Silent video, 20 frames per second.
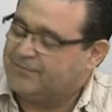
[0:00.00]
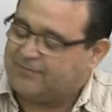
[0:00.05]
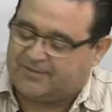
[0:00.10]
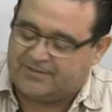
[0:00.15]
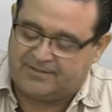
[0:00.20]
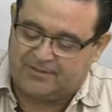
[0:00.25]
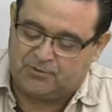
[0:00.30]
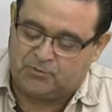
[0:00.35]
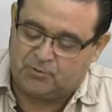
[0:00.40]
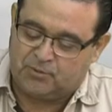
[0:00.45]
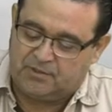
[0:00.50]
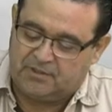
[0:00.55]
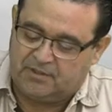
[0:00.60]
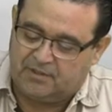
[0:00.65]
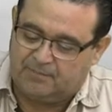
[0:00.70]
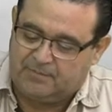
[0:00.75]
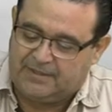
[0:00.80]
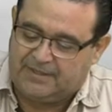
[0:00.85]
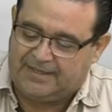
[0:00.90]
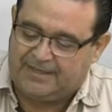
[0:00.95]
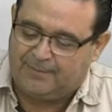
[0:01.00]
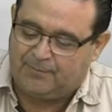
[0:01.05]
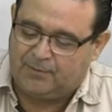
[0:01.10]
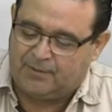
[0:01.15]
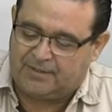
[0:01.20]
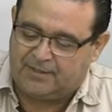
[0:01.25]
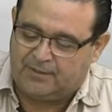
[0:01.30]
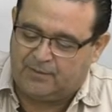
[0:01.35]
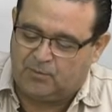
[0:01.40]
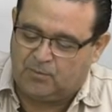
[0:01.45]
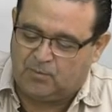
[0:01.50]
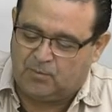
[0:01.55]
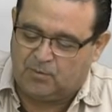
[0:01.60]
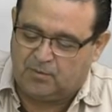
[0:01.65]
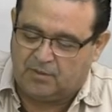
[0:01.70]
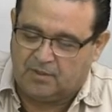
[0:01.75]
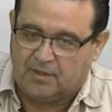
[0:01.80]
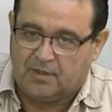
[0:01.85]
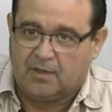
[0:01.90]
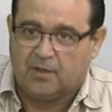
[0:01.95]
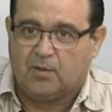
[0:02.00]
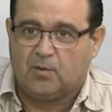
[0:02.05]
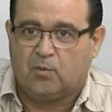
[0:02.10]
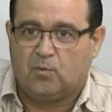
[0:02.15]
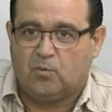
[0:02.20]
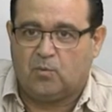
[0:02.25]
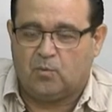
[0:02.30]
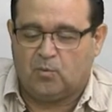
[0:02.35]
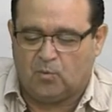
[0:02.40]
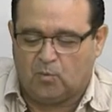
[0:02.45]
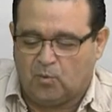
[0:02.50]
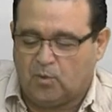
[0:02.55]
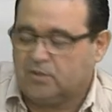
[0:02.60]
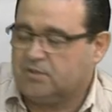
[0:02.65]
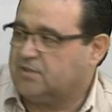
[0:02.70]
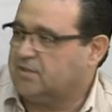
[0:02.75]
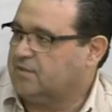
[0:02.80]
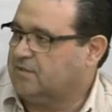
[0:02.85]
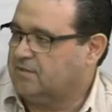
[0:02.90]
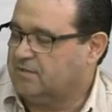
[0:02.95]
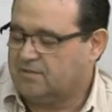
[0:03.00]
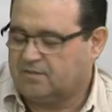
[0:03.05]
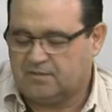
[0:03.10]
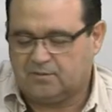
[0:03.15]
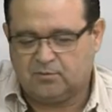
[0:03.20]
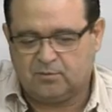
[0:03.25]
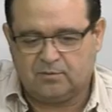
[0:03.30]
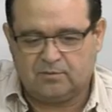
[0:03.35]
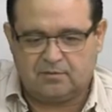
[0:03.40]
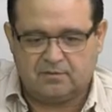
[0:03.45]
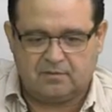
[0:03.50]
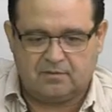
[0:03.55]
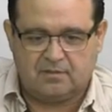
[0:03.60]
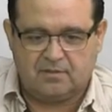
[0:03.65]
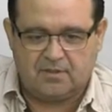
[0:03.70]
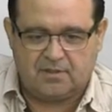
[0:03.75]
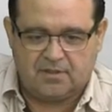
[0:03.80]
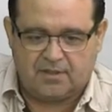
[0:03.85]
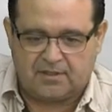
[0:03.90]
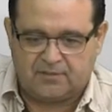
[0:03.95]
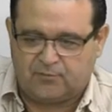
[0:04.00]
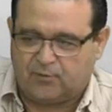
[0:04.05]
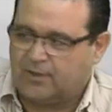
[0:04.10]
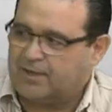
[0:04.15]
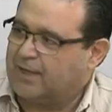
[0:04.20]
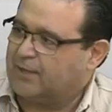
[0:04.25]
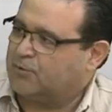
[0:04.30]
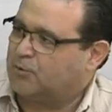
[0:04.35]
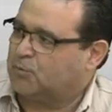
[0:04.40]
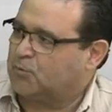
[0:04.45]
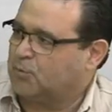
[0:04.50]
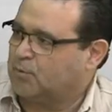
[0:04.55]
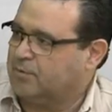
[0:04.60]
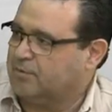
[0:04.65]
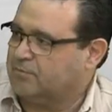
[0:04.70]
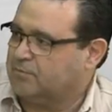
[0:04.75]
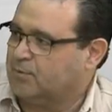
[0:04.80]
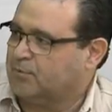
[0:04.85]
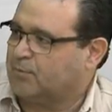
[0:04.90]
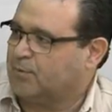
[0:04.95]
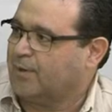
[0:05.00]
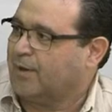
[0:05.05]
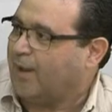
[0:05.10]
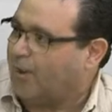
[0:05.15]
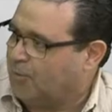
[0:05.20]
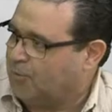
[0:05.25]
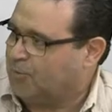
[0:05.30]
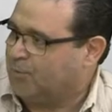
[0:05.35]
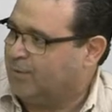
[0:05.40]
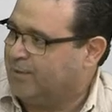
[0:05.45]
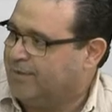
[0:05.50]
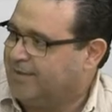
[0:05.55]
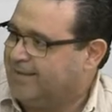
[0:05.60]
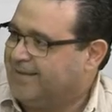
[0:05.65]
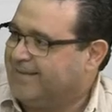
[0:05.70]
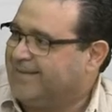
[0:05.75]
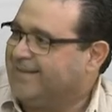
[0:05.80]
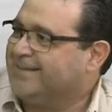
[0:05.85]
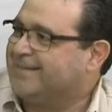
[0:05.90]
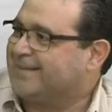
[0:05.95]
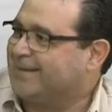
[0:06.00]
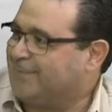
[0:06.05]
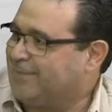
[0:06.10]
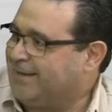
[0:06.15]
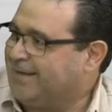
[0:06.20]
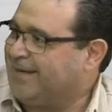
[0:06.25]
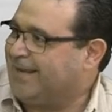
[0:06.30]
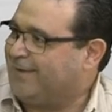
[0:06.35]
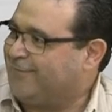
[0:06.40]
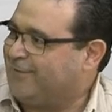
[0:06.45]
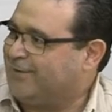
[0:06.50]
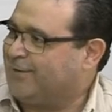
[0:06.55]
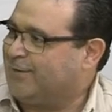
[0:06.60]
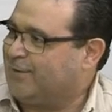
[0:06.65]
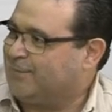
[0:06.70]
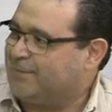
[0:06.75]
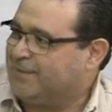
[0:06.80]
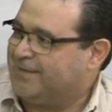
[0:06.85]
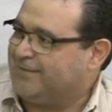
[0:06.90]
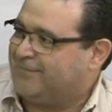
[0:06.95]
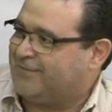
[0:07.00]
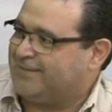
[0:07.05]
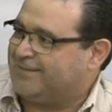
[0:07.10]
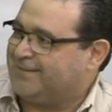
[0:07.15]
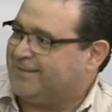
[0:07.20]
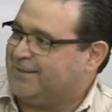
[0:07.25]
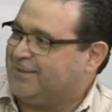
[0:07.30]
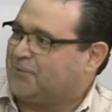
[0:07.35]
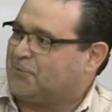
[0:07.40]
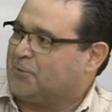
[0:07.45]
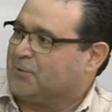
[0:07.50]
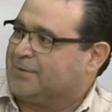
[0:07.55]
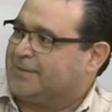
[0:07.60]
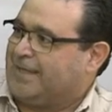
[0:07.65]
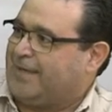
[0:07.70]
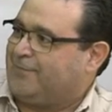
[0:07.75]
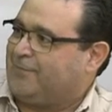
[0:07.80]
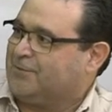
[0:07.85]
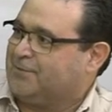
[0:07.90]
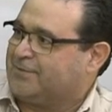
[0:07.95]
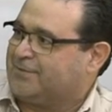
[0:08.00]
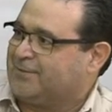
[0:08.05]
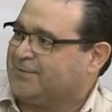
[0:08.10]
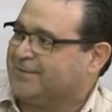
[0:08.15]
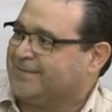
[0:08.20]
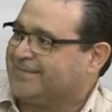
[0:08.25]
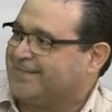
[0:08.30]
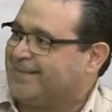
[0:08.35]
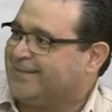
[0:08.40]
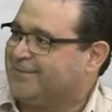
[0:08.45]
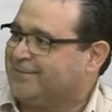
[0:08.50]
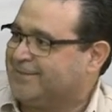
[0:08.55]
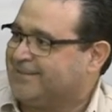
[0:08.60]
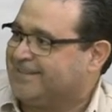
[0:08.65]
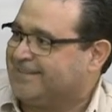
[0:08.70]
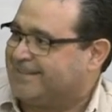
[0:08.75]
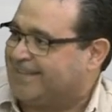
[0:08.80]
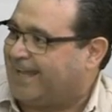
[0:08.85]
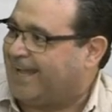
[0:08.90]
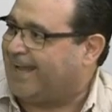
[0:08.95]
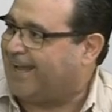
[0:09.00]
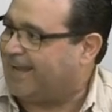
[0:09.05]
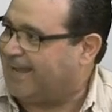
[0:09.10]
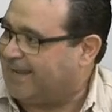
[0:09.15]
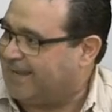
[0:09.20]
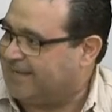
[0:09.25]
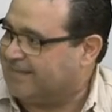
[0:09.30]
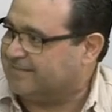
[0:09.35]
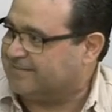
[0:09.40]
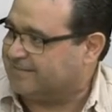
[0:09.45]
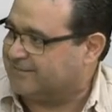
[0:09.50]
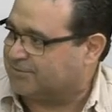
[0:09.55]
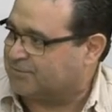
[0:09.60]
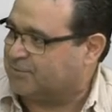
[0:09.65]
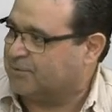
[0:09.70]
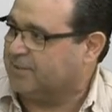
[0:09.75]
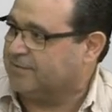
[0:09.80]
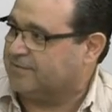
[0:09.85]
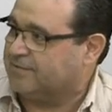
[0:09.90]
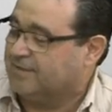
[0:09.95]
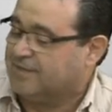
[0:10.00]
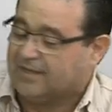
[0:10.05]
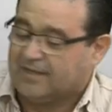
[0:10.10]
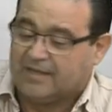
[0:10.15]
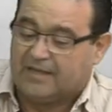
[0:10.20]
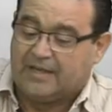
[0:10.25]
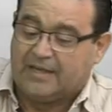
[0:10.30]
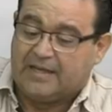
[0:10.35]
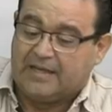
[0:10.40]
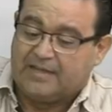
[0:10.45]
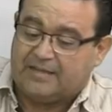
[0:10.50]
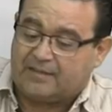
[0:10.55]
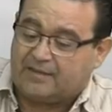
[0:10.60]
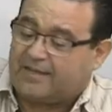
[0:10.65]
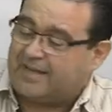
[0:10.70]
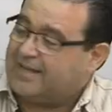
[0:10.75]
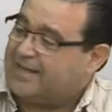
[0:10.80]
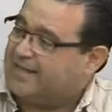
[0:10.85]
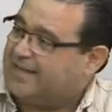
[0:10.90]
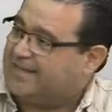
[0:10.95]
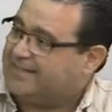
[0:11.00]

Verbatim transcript: eu ia fazer júri. E eu me lembro que o, o hoje eh, advogado doutor, doutor Lauro, ele trabalhava na OAB, ele fazia, recortava quando saíam os editais, as Sim. coisas. Então, é,